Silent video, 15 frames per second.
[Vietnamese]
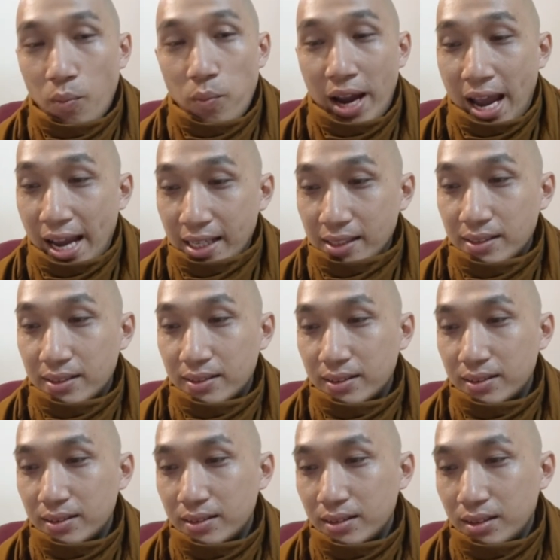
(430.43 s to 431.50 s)
trong ngày
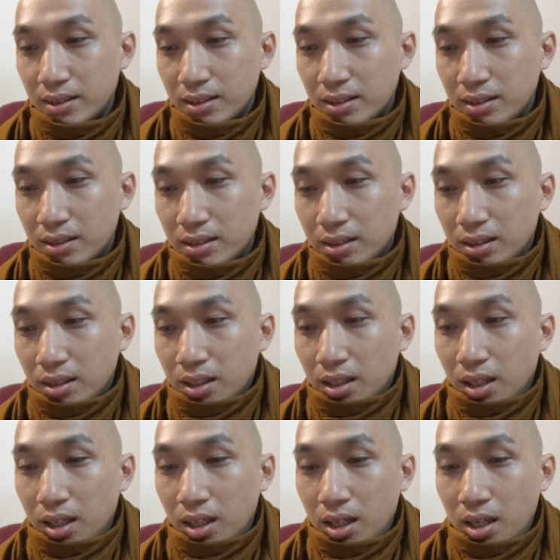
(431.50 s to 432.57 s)

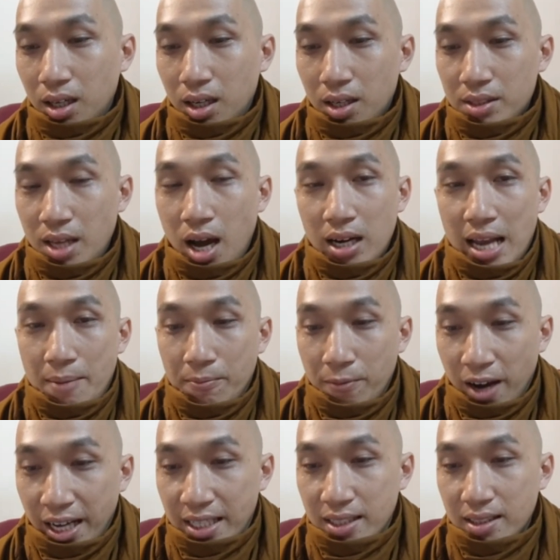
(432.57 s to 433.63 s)
à, nhờ
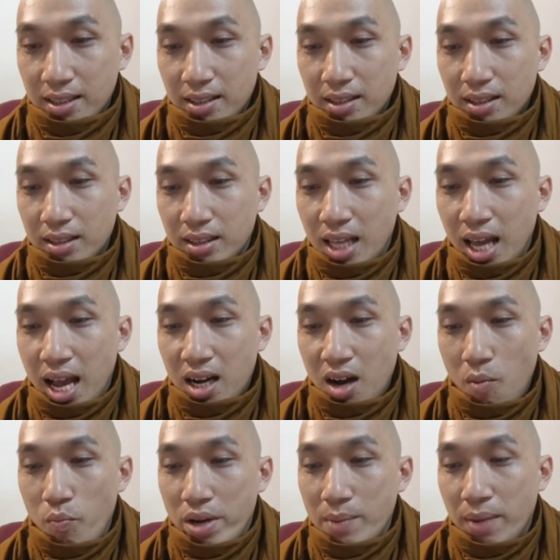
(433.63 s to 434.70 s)
làm vậy ta
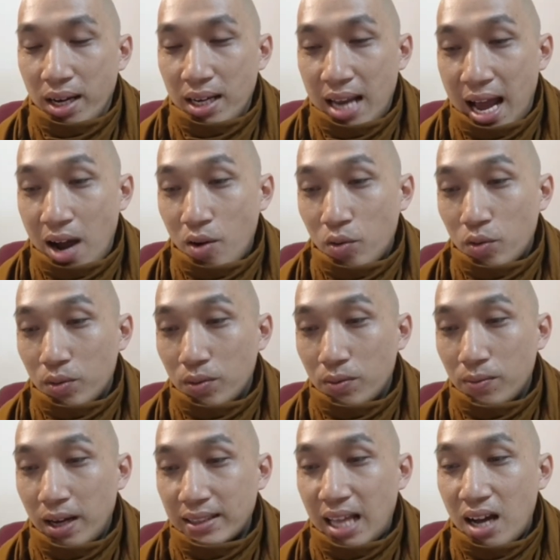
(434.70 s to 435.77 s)
không bị bệnh đau
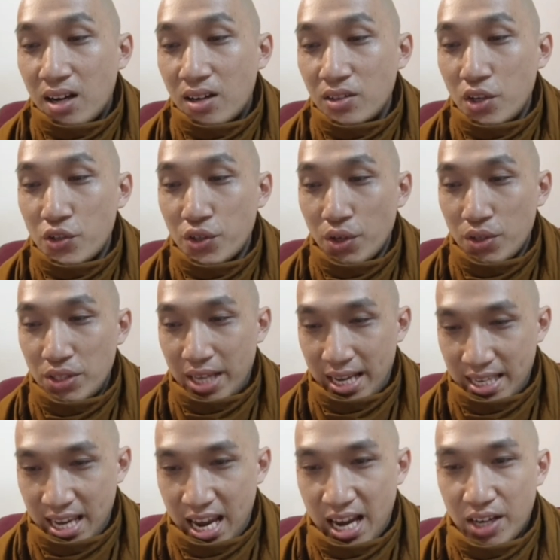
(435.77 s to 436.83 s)
và ta hưởng được sự
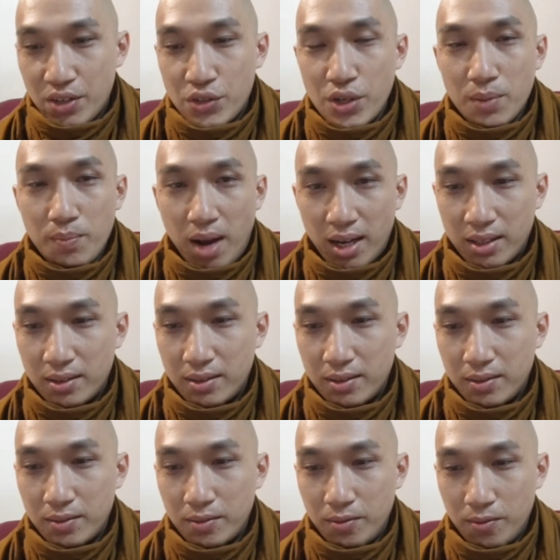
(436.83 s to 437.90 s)
nhẹ nhàng sức mạnh
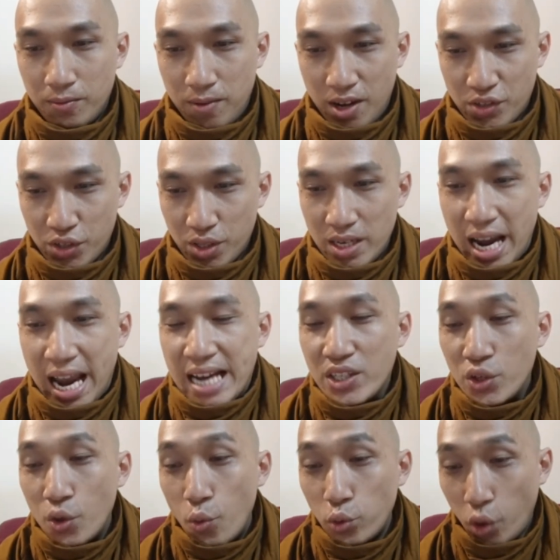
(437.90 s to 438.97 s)
và sự
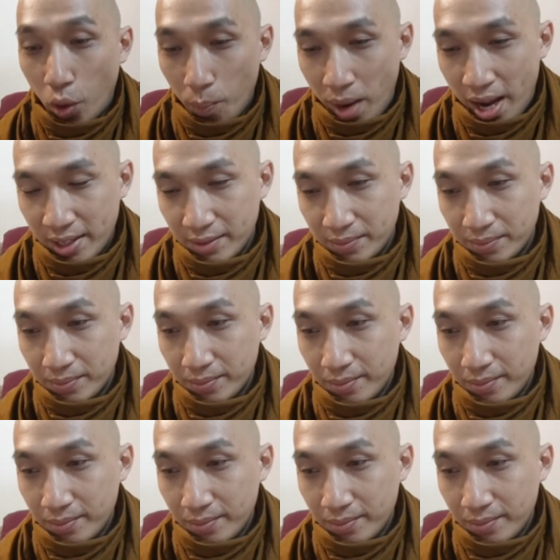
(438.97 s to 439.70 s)
an trú thoải mái